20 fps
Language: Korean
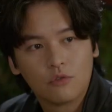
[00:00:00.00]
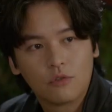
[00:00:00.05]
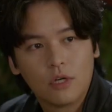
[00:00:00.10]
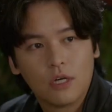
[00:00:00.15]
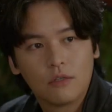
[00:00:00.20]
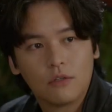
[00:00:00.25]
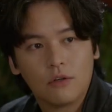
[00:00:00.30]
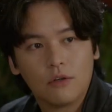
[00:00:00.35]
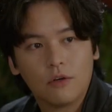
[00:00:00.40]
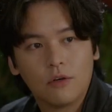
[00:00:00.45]

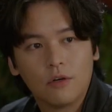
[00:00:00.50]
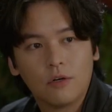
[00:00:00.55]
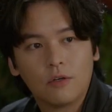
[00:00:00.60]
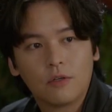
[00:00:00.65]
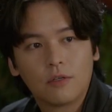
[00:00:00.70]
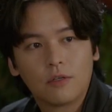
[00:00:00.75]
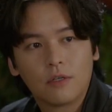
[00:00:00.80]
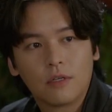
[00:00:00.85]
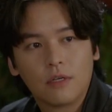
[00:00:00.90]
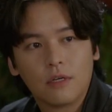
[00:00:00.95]
축하드려요.
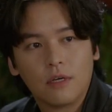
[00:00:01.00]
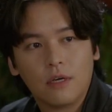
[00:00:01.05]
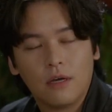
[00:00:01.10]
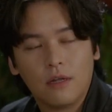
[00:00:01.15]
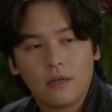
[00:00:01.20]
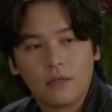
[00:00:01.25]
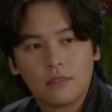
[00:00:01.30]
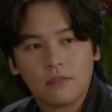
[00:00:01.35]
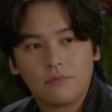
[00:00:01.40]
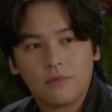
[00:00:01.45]

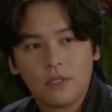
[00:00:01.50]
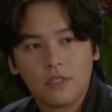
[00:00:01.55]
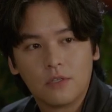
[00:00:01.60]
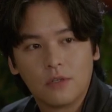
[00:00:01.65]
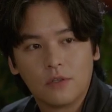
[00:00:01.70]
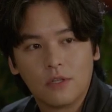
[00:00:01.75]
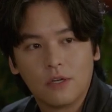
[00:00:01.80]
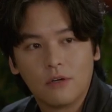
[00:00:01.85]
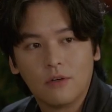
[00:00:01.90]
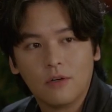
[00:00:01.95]
LX
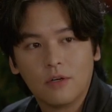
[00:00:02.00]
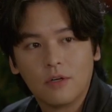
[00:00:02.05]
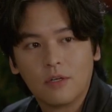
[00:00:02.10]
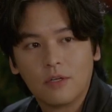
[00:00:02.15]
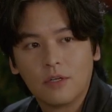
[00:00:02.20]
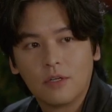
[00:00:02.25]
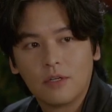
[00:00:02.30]
패션 된 거.